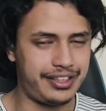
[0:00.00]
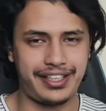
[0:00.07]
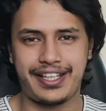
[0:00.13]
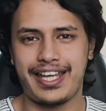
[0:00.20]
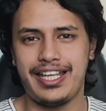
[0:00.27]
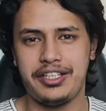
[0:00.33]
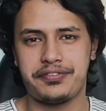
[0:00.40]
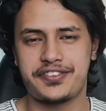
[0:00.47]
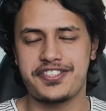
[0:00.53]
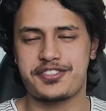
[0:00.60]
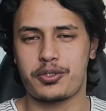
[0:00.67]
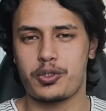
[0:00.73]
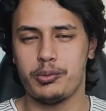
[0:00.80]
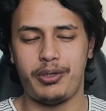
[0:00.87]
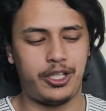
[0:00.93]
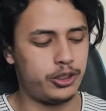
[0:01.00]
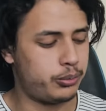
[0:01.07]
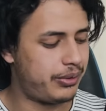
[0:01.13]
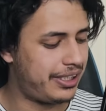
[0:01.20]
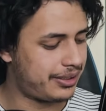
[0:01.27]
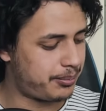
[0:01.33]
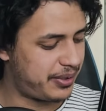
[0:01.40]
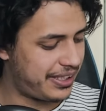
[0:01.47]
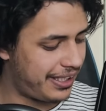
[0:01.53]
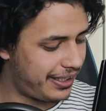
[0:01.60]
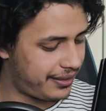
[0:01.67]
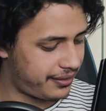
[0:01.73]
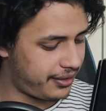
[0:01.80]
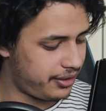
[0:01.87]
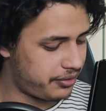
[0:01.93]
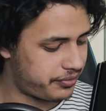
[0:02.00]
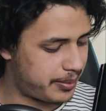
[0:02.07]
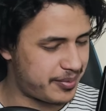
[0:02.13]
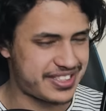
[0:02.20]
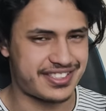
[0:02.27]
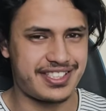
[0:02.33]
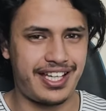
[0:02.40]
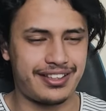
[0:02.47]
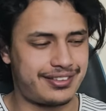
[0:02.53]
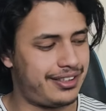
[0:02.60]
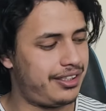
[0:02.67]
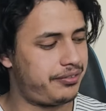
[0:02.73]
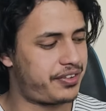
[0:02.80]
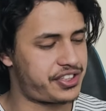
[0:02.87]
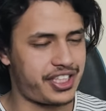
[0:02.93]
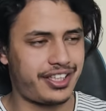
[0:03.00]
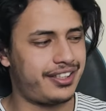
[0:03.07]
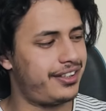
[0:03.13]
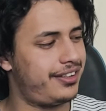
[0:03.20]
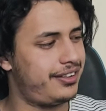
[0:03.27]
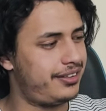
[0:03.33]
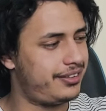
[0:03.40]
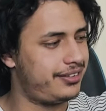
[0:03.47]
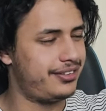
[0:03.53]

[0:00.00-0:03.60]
انا خايف تسرقوا معلومات من هذه فمزعتها فشكل